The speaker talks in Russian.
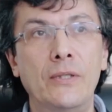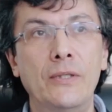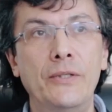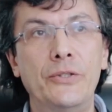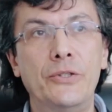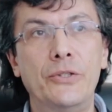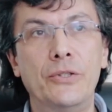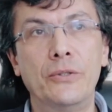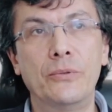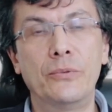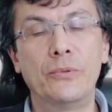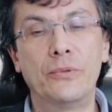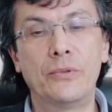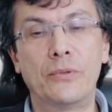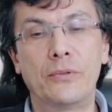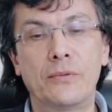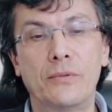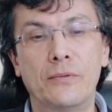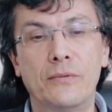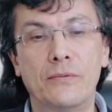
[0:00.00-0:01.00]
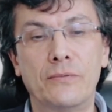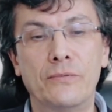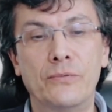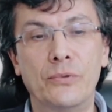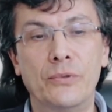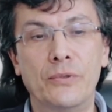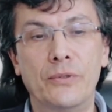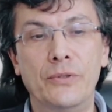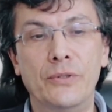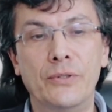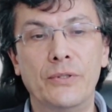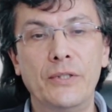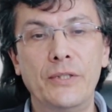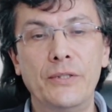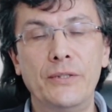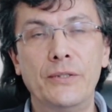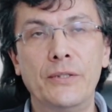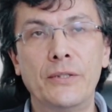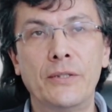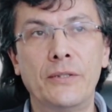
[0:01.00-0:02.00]
отличие от фонда
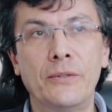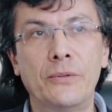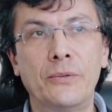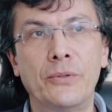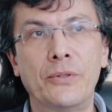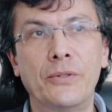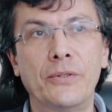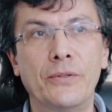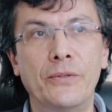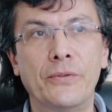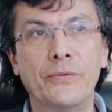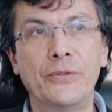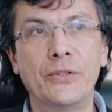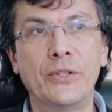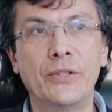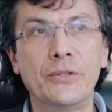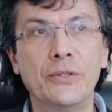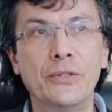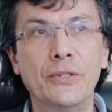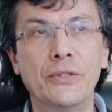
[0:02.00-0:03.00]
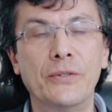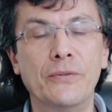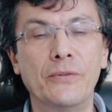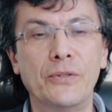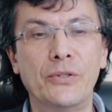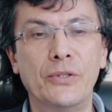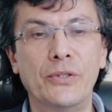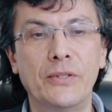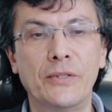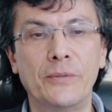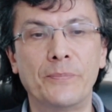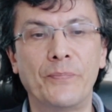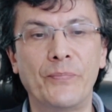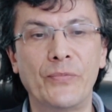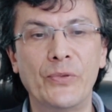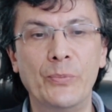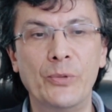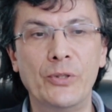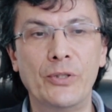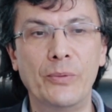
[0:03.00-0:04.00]
«Династия», который финансировался
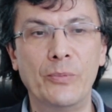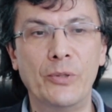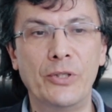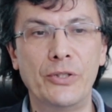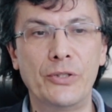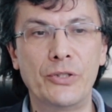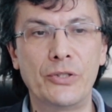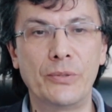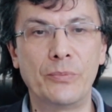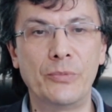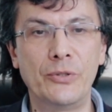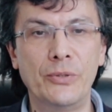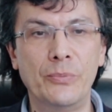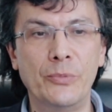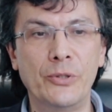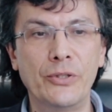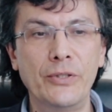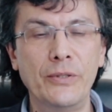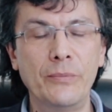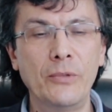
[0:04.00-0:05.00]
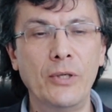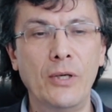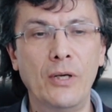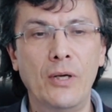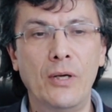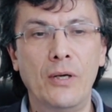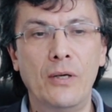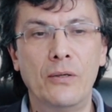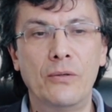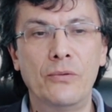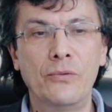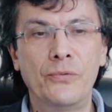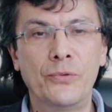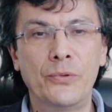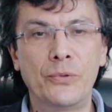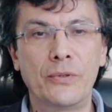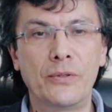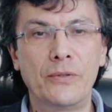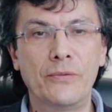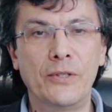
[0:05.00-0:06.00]
Дмитрием Борисовичем Зиминым, у
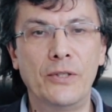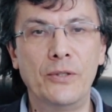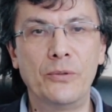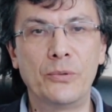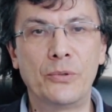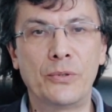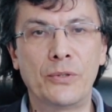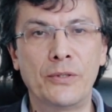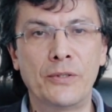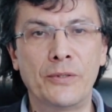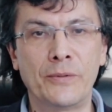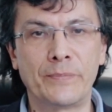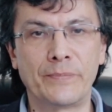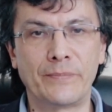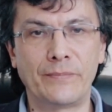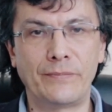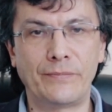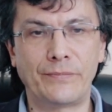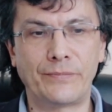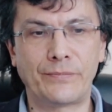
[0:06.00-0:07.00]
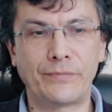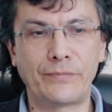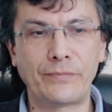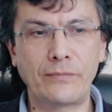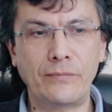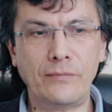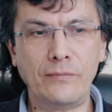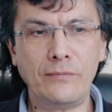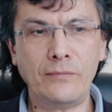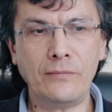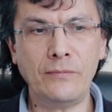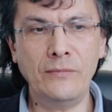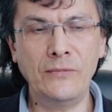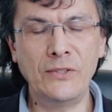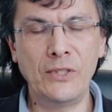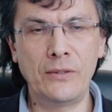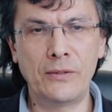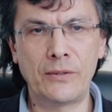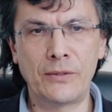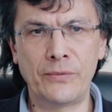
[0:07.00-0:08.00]
фонда «Эволюция»
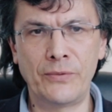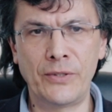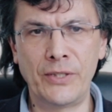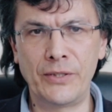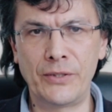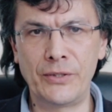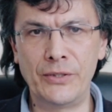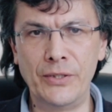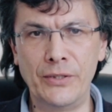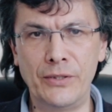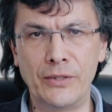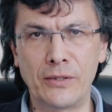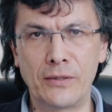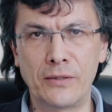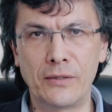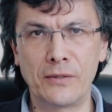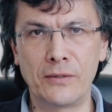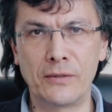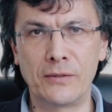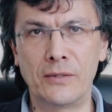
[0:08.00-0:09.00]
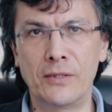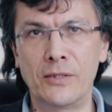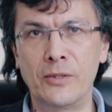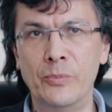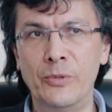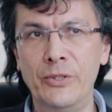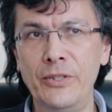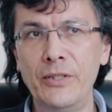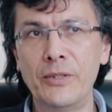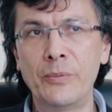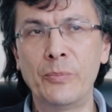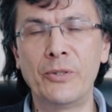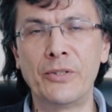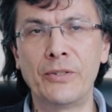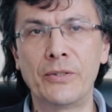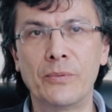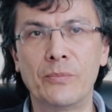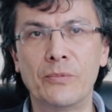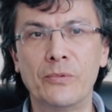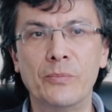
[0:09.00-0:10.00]
своих денег как бы нет,
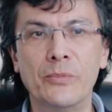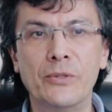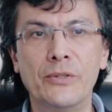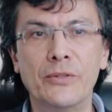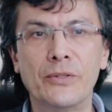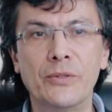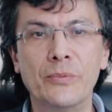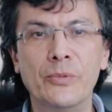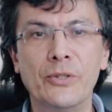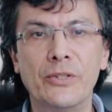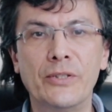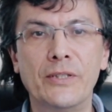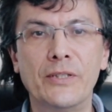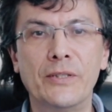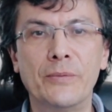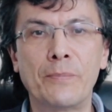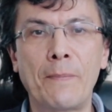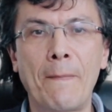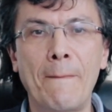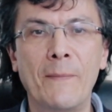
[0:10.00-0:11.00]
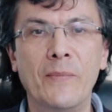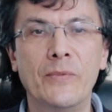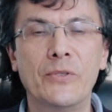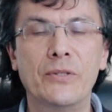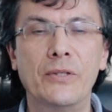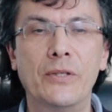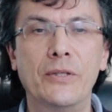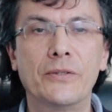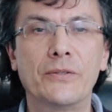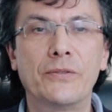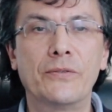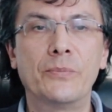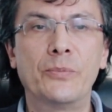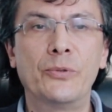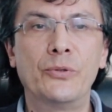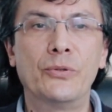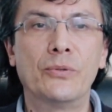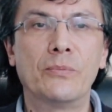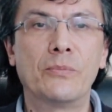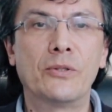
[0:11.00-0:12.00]
поэтому мы собираем средства
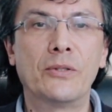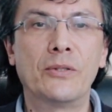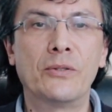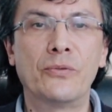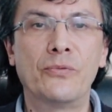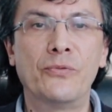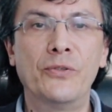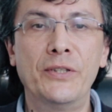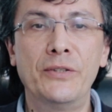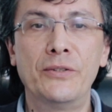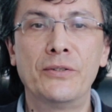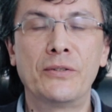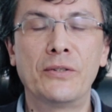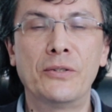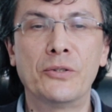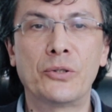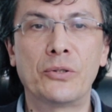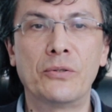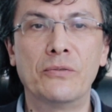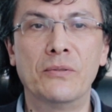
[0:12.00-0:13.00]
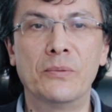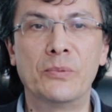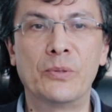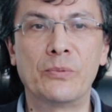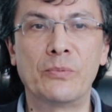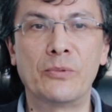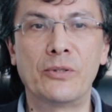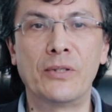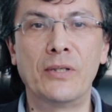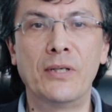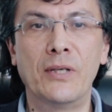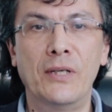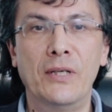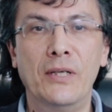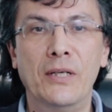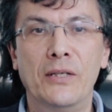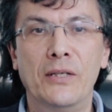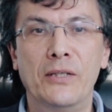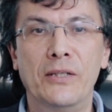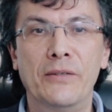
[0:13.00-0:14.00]
путем краудфандинга, что, в общем-то,
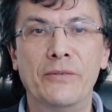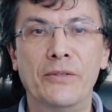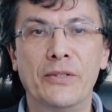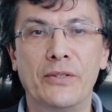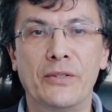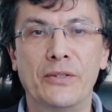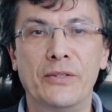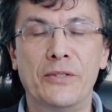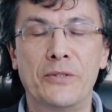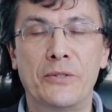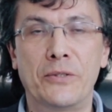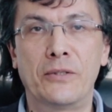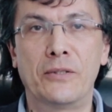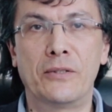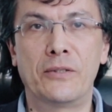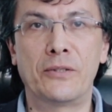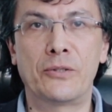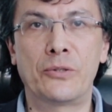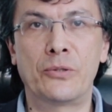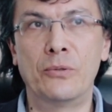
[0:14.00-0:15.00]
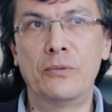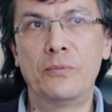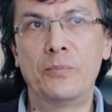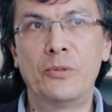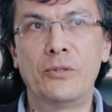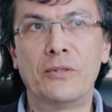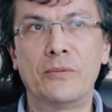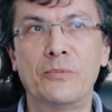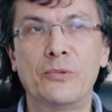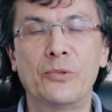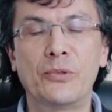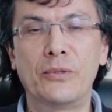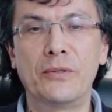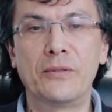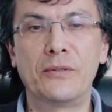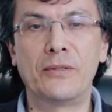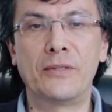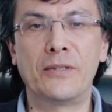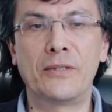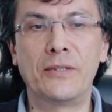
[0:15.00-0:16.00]
наверное, даже хорошо, потому что
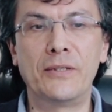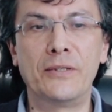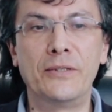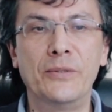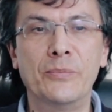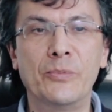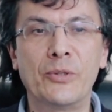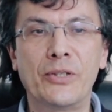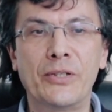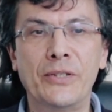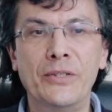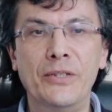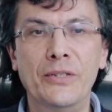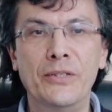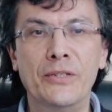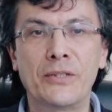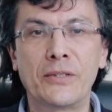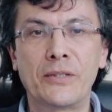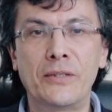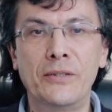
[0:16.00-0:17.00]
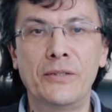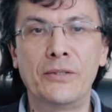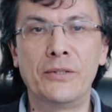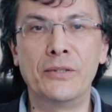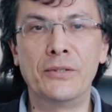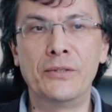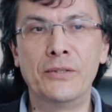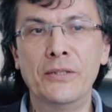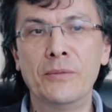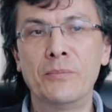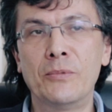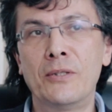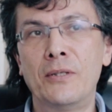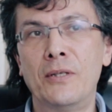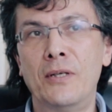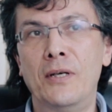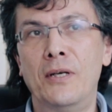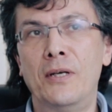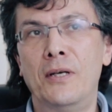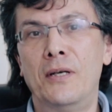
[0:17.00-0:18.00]
это такая демократическая система,
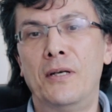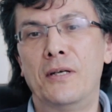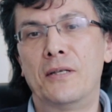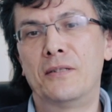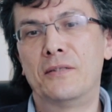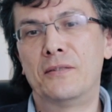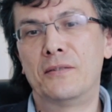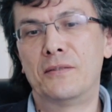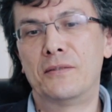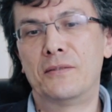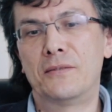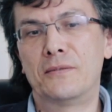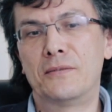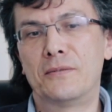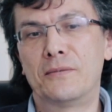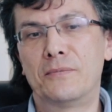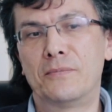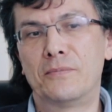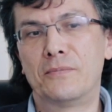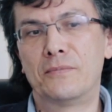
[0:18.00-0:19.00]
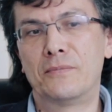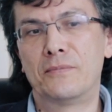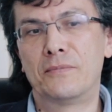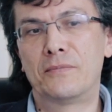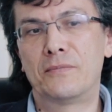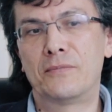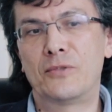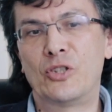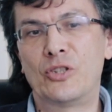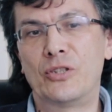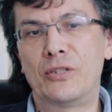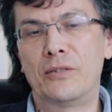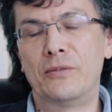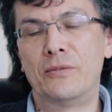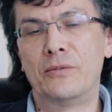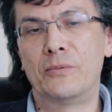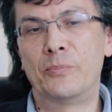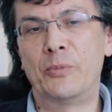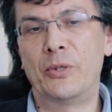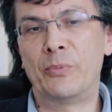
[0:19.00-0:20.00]
а,
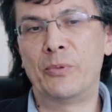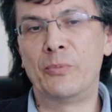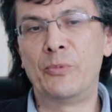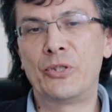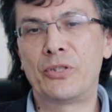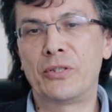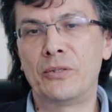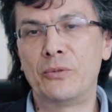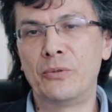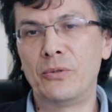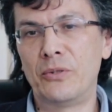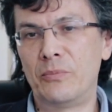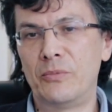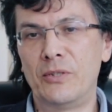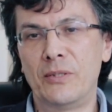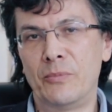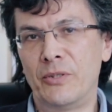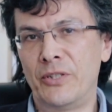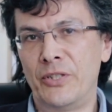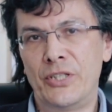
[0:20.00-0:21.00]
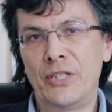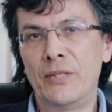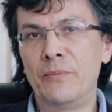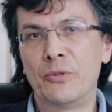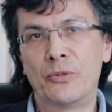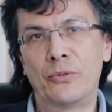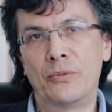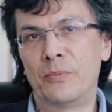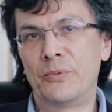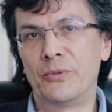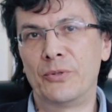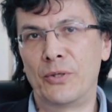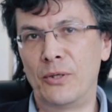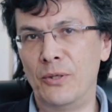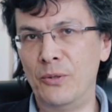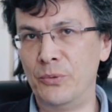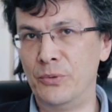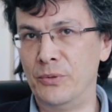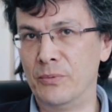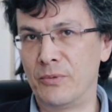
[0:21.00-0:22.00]
при помощи которой мы обращаемся, собственно, к
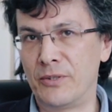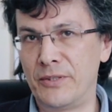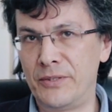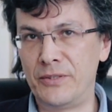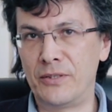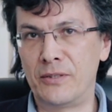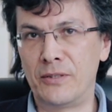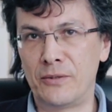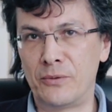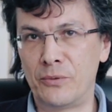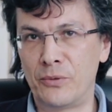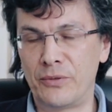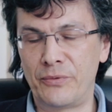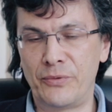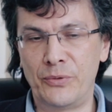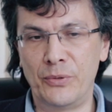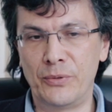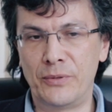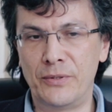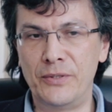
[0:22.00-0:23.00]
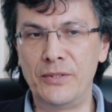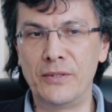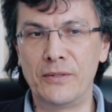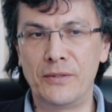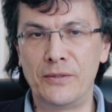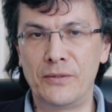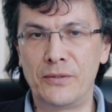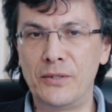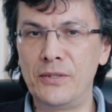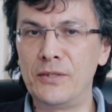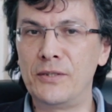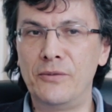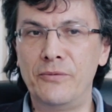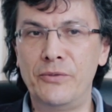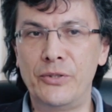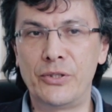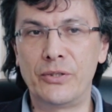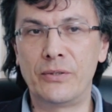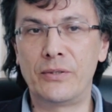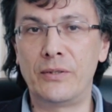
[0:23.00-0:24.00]
людям, ради которых все это делается. Если
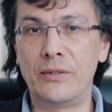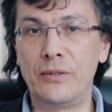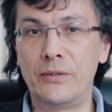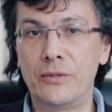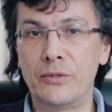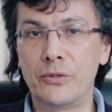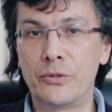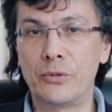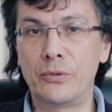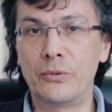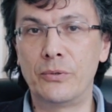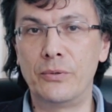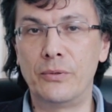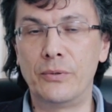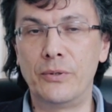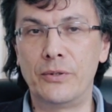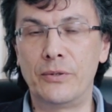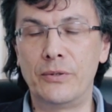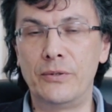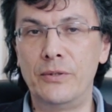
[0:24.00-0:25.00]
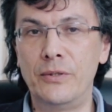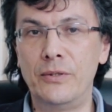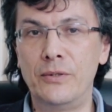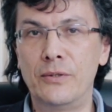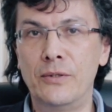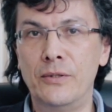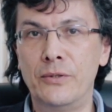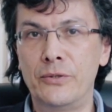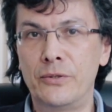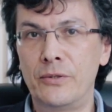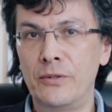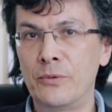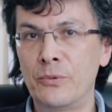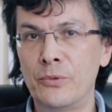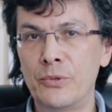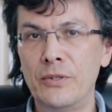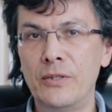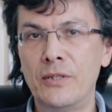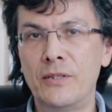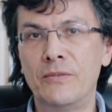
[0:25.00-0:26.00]
вы считаете, что эта деятельность не
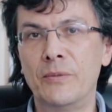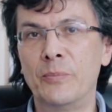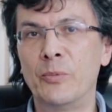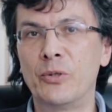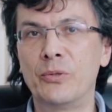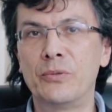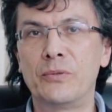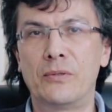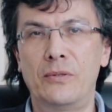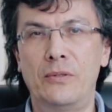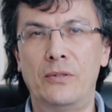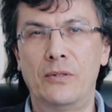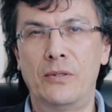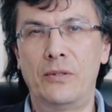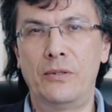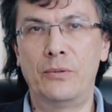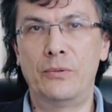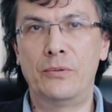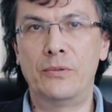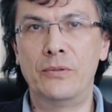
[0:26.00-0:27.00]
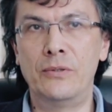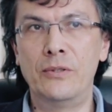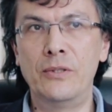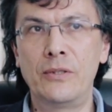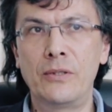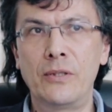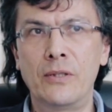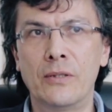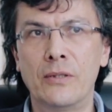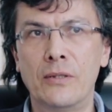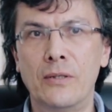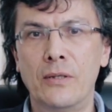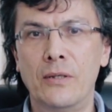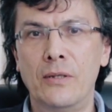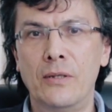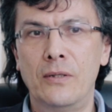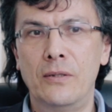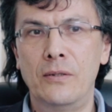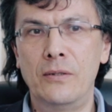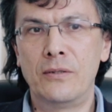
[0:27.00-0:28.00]
нужна, вы просто не даете деньги,
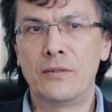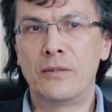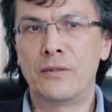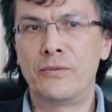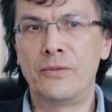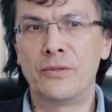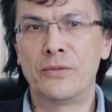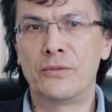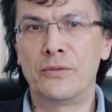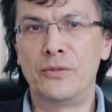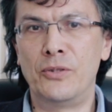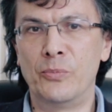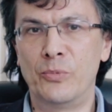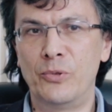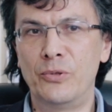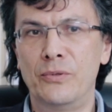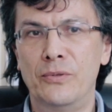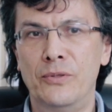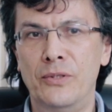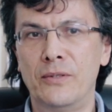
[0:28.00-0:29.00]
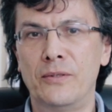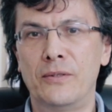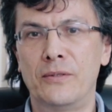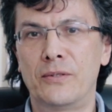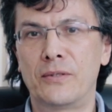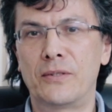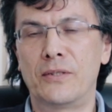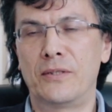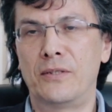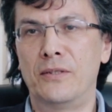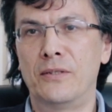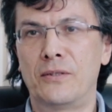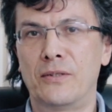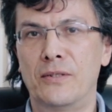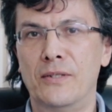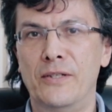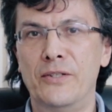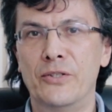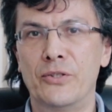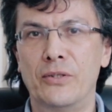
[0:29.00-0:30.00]
и, соответственно, не будет делаться
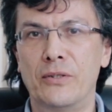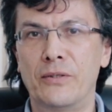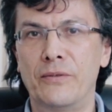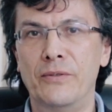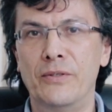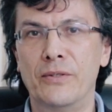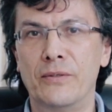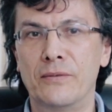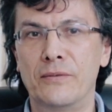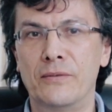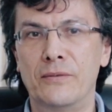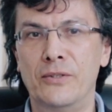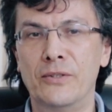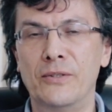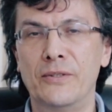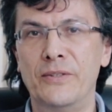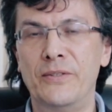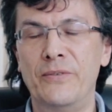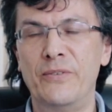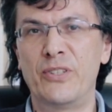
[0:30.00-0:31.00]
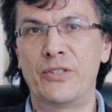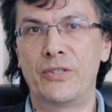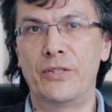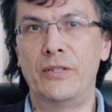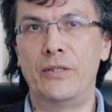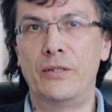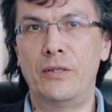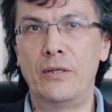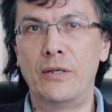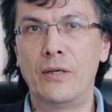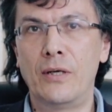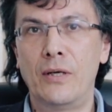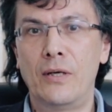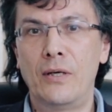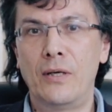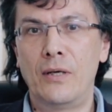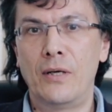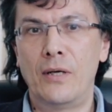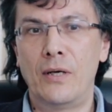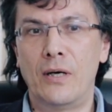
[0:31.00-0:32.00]
каких-то лишних телодвижений.
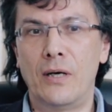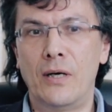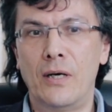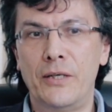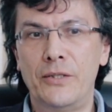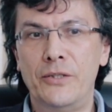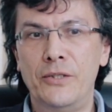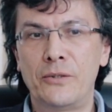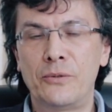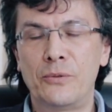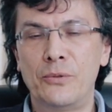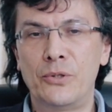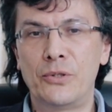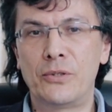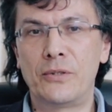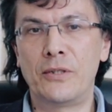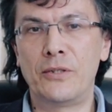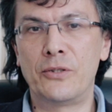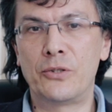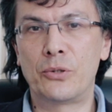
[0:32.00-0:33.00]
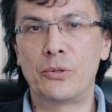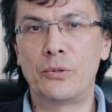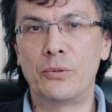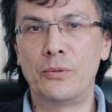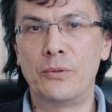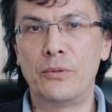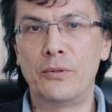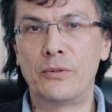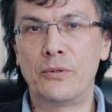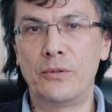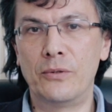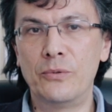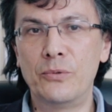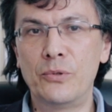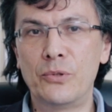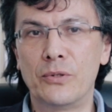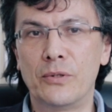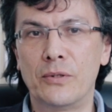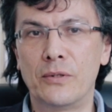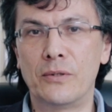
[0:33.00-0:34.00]
А те, кто считает, что это
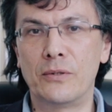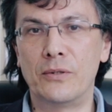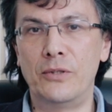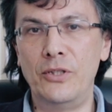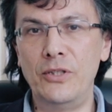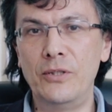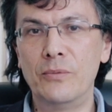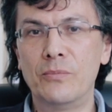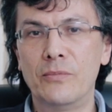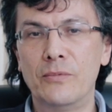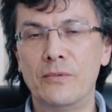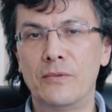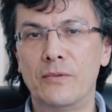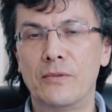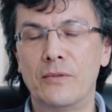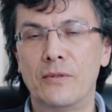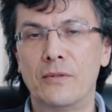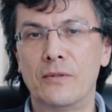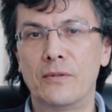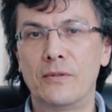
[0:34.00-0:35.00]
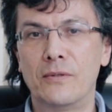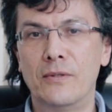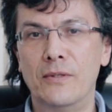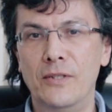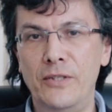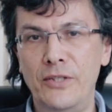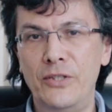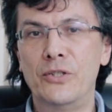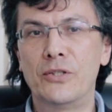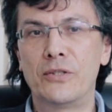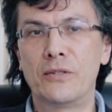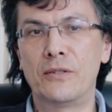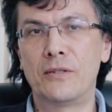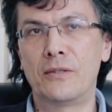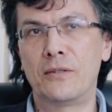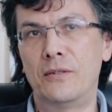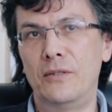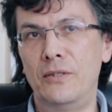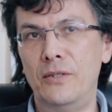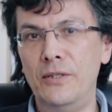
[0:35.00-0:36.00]
нужно, им
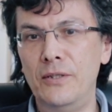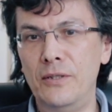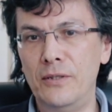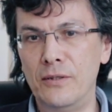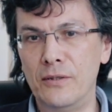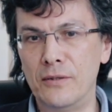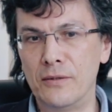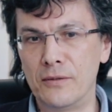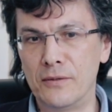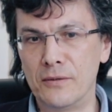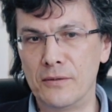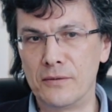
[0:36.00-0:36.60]
лично и